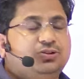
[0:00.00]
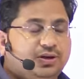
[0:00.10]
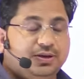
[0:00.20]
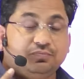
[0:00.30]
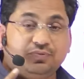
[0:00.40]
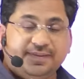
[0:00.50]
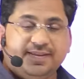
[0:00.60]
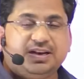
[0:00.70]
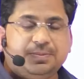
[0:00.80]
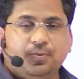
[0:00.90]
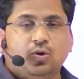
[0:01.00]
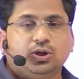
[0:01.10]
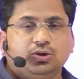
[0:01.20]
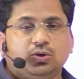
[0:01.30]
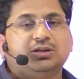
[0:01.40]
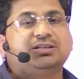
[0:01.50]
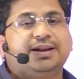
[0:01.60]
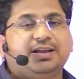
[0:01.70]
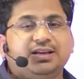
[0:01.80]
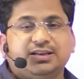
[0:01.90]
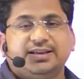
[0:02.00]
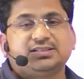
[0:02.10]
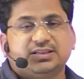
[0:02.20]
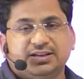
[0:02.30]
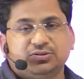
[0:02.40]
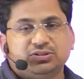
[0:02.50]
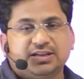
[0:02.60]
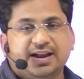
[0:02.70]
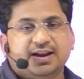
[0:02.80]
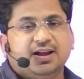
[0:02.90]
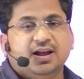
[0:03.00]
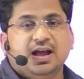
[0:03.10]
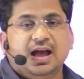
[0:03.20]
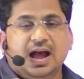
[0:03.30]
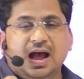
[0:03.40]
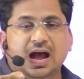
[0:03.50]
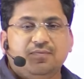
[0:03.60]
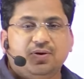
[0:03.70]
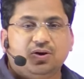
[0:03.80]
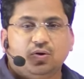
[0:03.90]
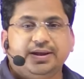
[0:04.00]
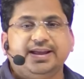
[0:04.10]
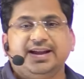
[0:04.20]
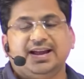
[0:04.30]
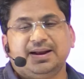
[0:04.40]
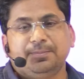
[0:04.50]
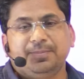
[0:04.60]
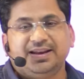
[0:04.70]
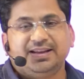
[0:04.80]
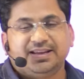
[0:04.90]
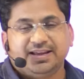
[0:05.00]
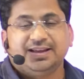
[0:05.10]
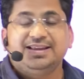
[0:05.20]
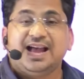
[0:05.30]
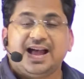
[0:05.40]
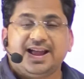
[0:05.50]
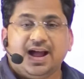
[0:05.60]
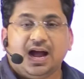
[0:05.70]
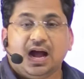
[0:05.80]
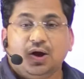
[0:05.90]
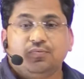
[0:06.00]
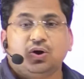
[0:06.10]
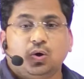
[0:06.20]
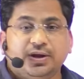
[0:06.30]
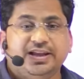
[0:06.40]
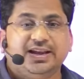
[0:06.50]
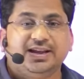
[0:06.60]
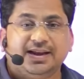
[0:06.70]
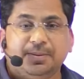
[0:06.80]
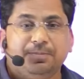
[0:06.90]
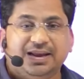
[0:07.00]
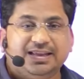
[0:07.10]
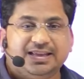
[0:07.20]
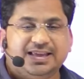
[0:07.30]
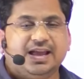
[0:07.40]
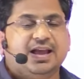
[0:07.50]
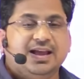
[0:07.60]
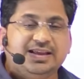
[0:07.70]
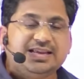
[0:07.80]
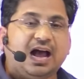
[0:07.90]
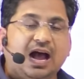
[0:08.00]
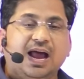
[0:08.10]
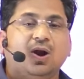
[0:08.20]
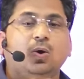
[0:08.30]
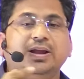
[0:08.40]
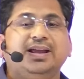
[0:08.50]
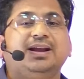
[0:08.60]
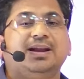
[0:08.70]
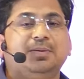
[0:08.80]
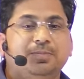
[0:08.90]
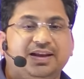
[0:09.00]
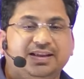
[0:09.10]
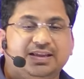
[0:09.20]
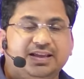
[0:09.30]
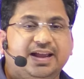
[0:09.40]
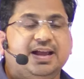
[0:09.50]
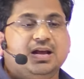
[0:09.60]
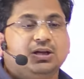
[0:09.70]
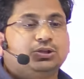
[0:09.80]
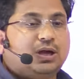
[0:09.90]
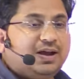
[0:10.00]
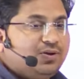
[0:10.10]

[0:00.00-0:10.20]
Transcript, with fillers: सॉरी वन रिपोर्ट 2021 के अनुसार अवरोही क्रम में लिखिए क्या आया अवरोही क्रम में लिखिए या आरोही क्रम में लिखिए तो